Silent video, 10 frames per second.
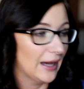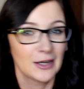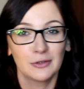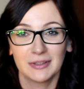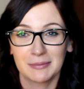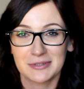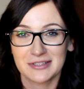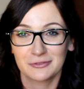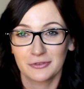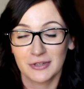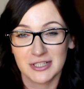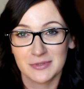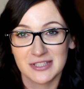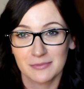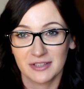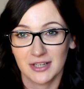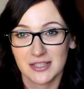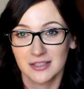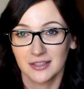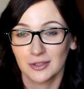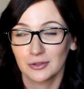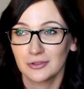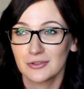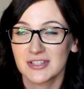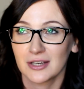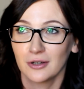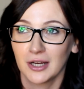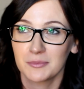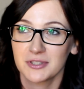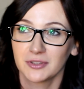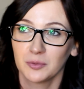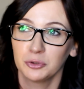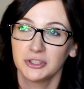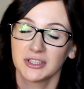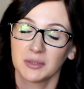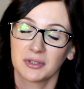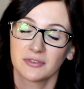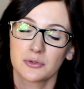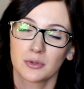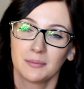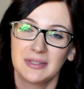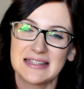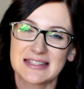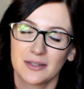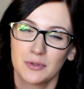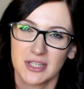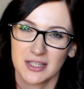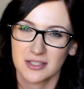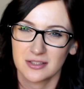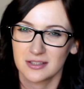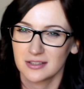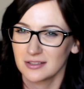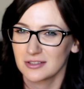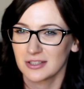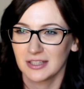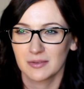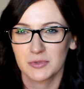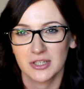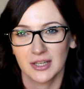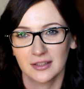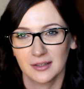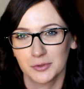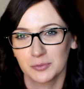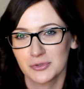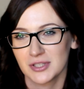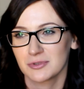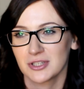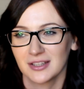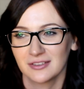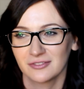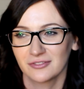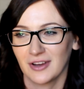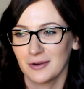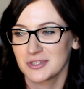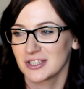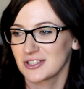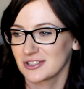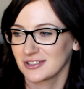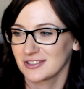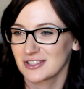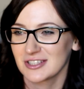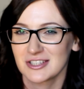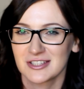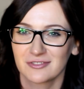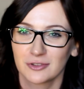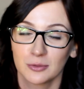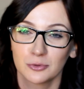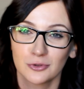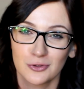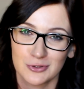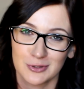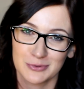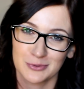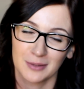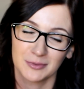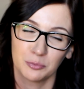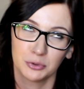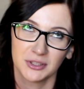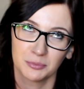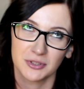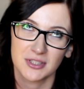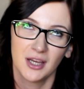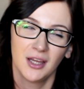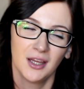ale uwielbiam, że uważam, że są rewelacyjne. No, zakochałam się w tej płycie i naprawdę słucham jej cały czas, czy, czy nie wiem, czy jadę autobusem, czy jadę w aucie, czy, czy je siedzę w domu, no stop słucham tej płyty, bo jest,